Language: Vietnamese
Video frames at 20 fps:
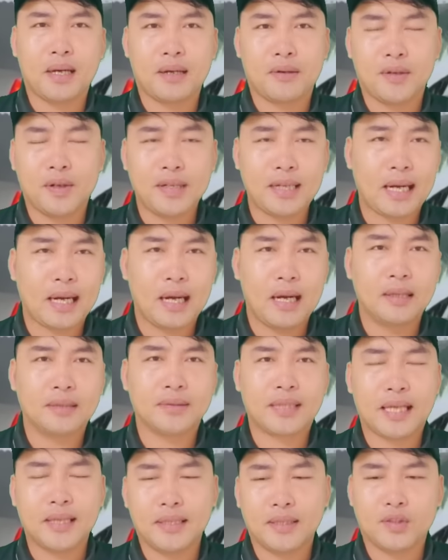nào nói rằng
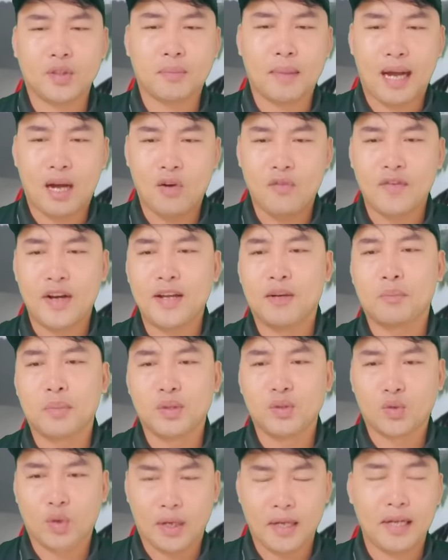ừ tại vì tôi bảo vệ ông
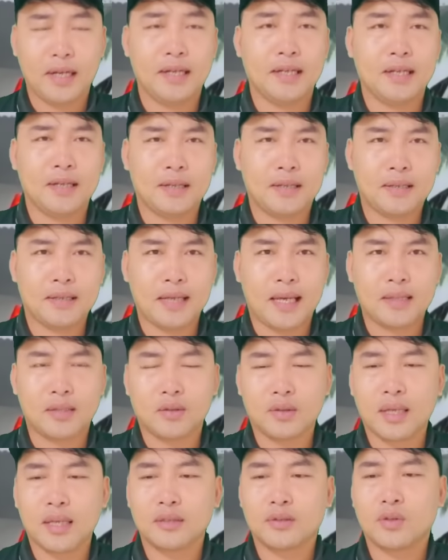minh tuệ đó để
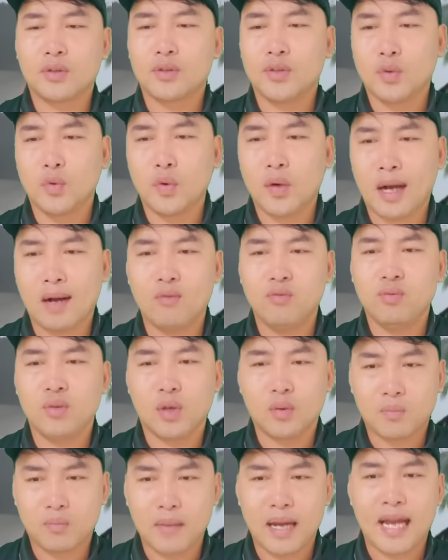tôi lên tôi du khống
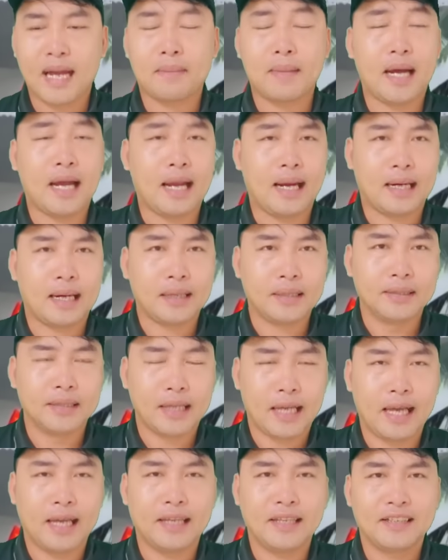nhục mạ bà hằng lại
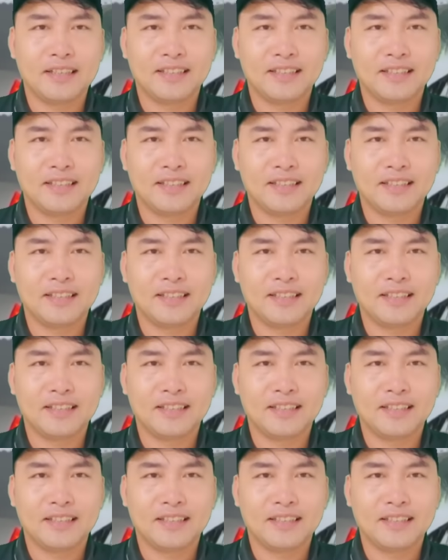ngược lại